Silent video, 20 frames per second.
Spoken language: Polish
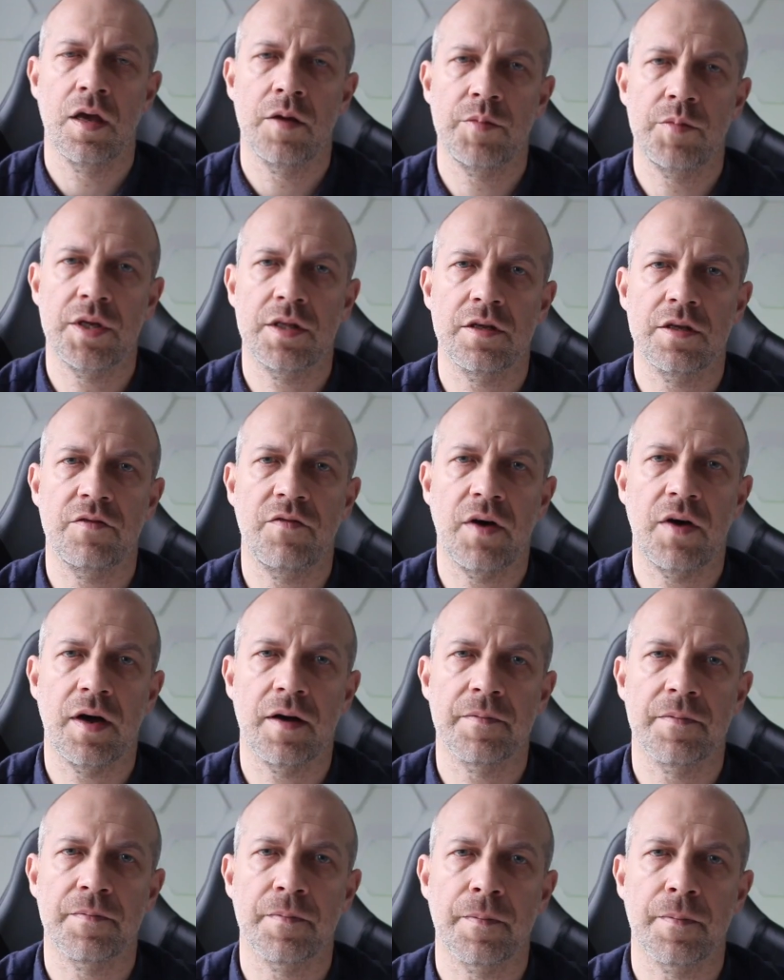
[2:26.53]
Mit
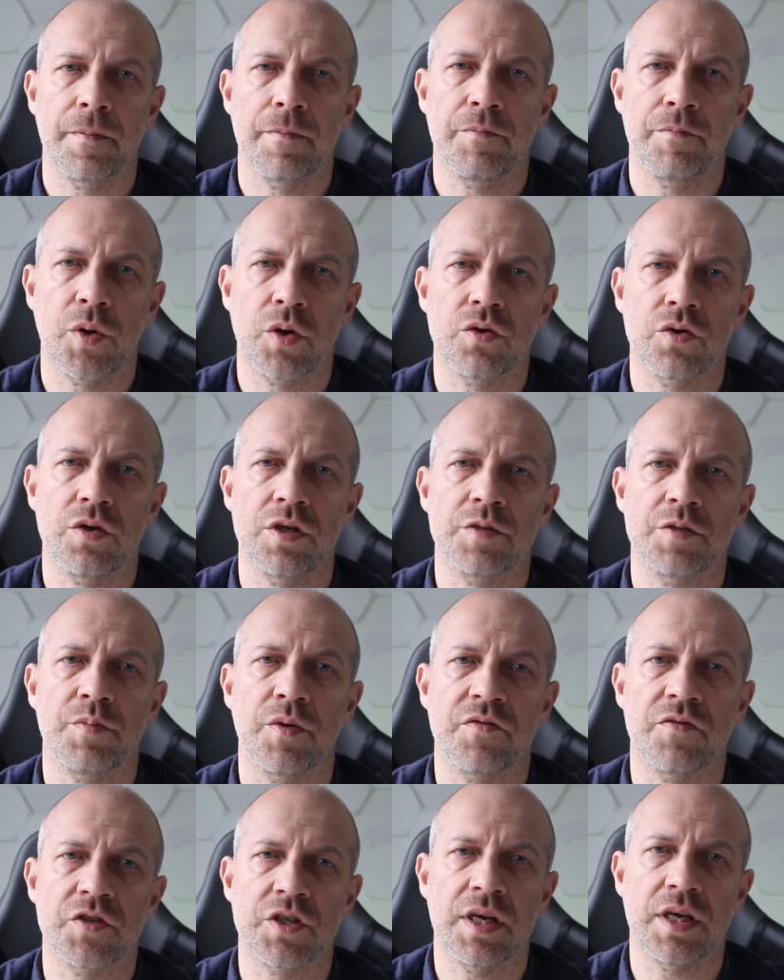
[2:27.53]
2. Porno jest
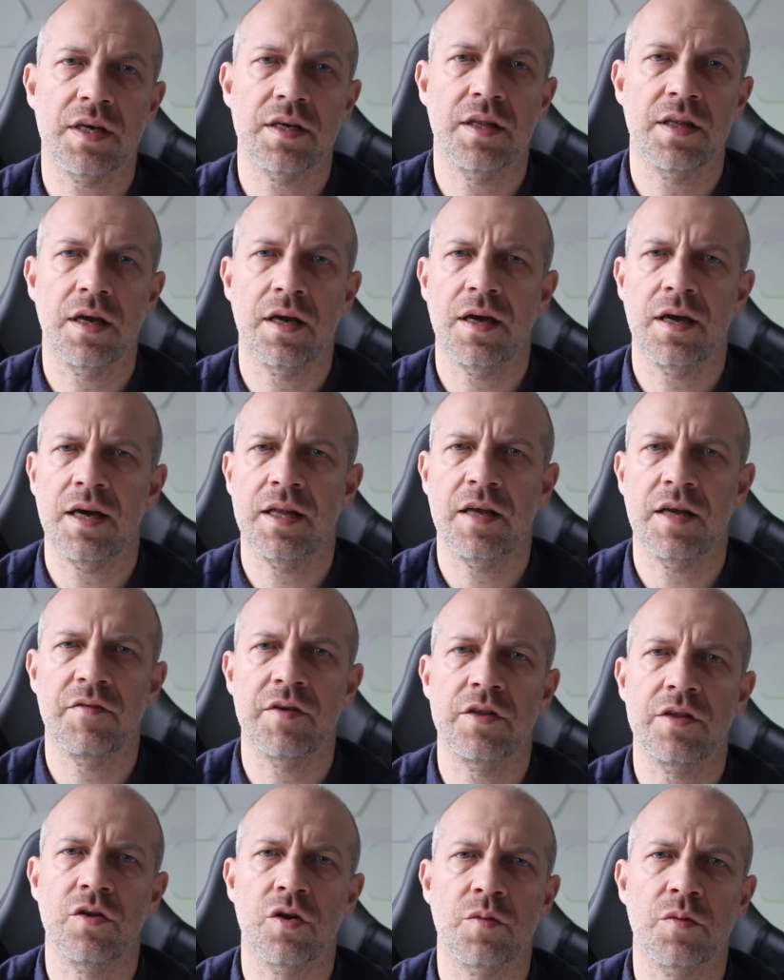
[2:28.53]
powszechne, a
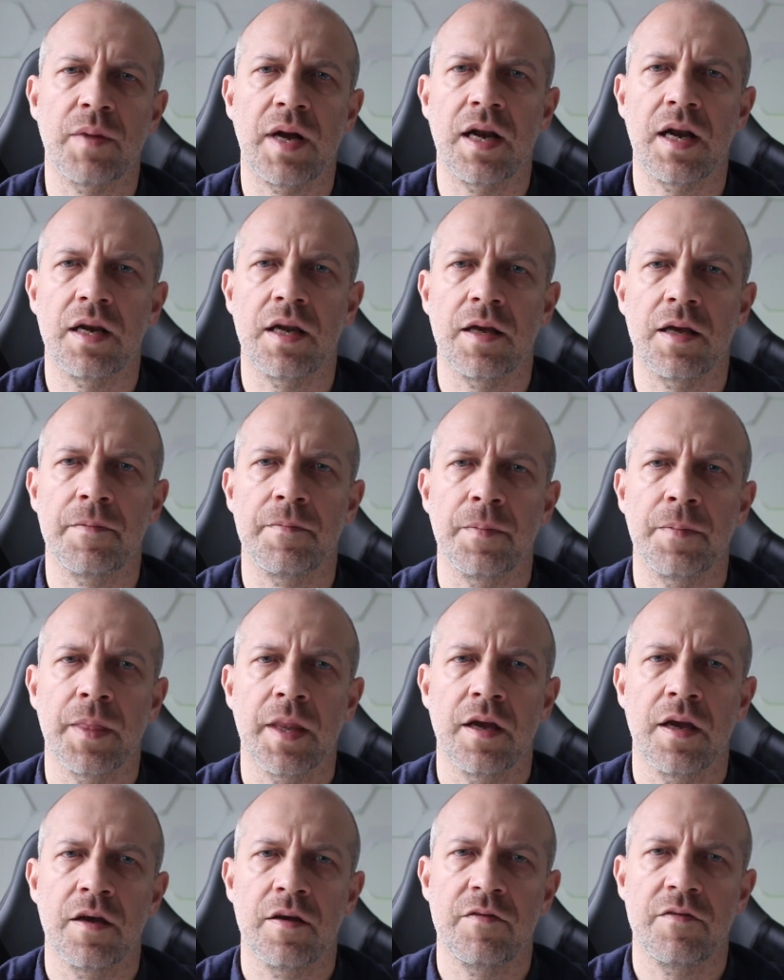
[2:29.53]
nawet normalne,
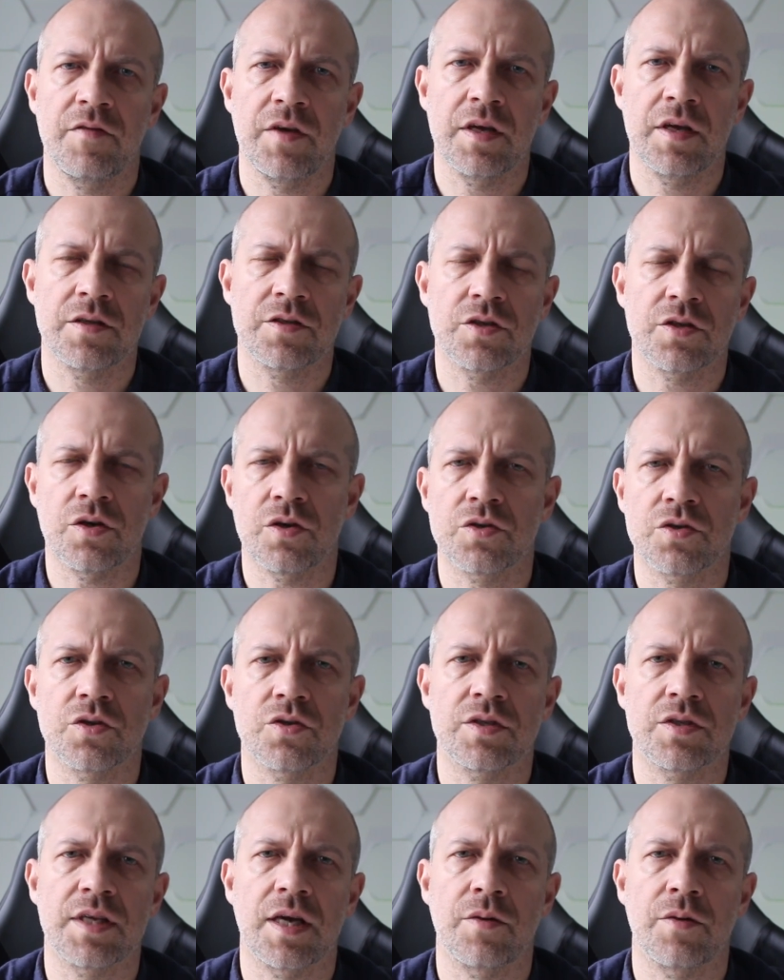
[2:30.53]
więc o co
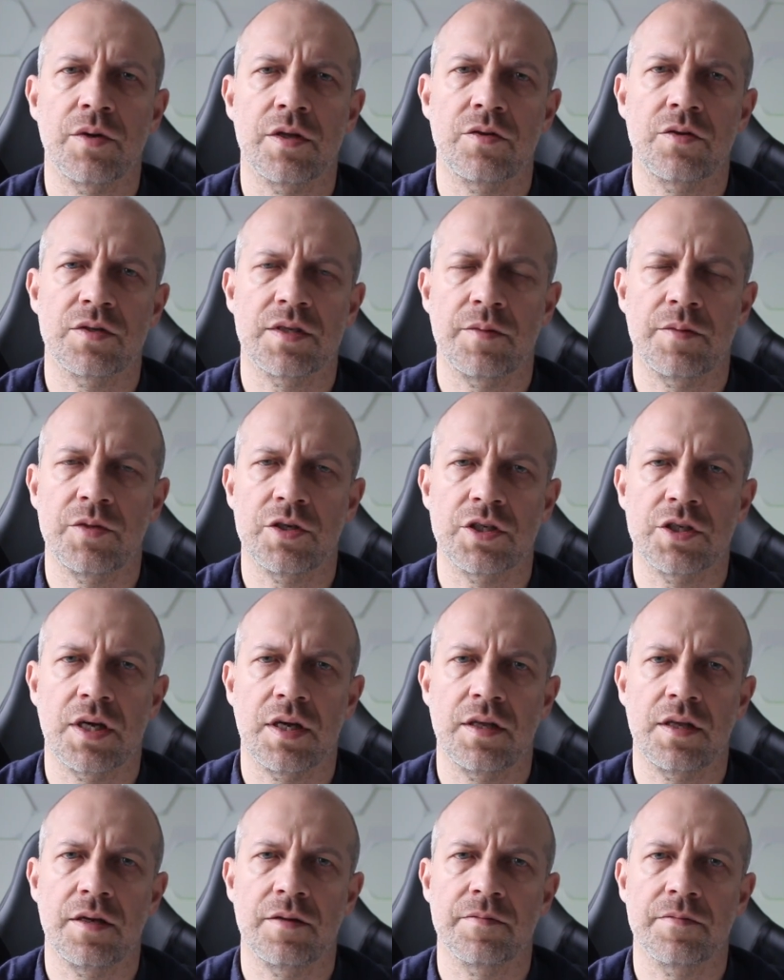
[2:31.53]
całe to
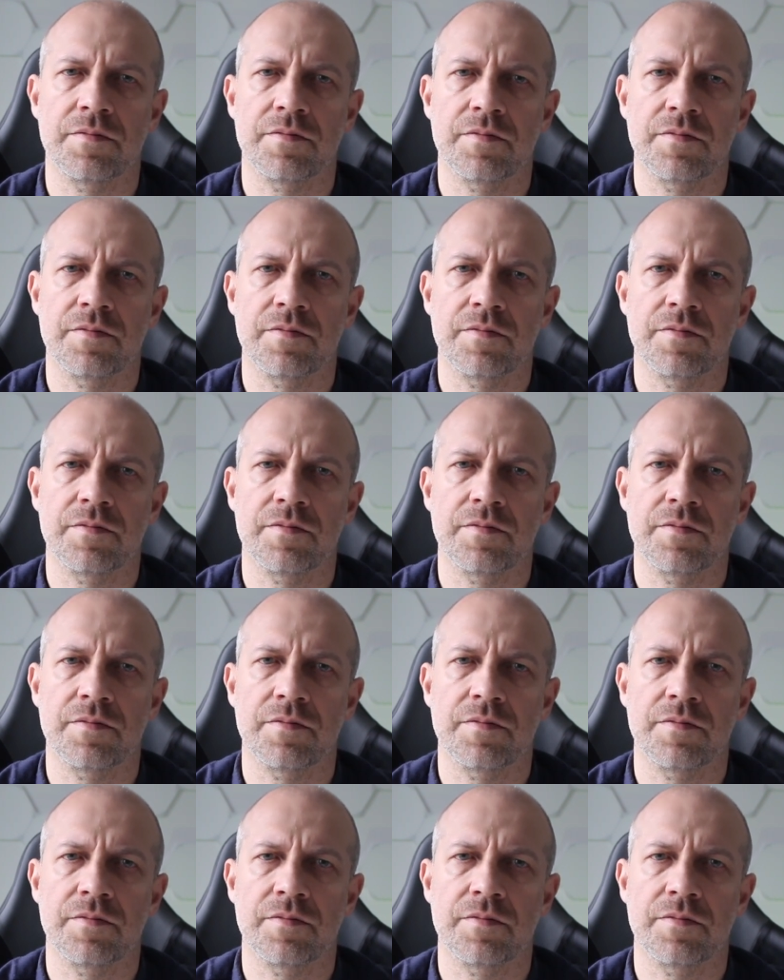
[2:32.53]
zamieszanie?